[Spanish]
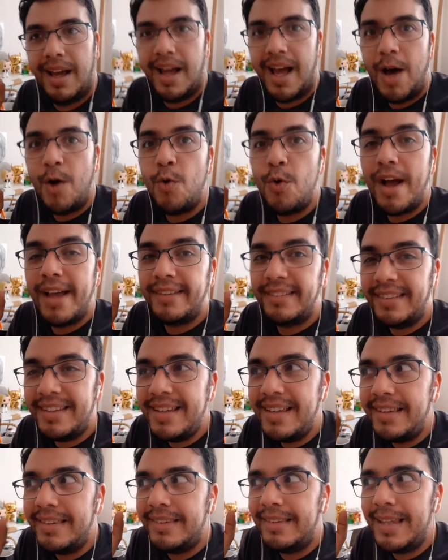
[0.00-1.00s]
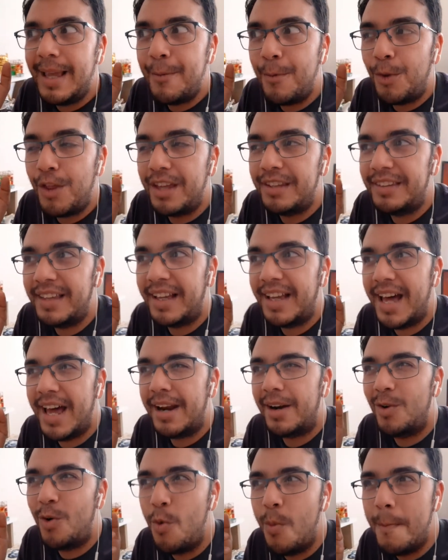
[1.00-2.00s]
Aún así, debo
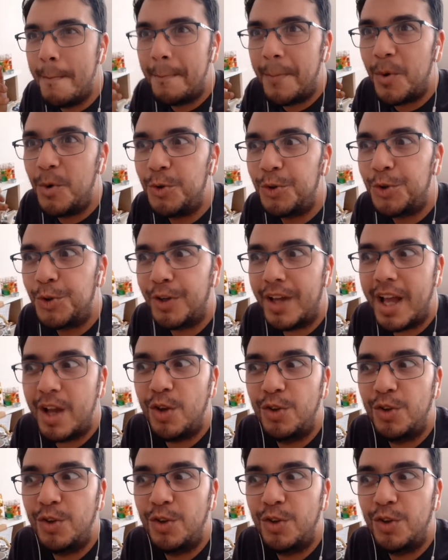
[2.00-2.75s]
destacar un punto que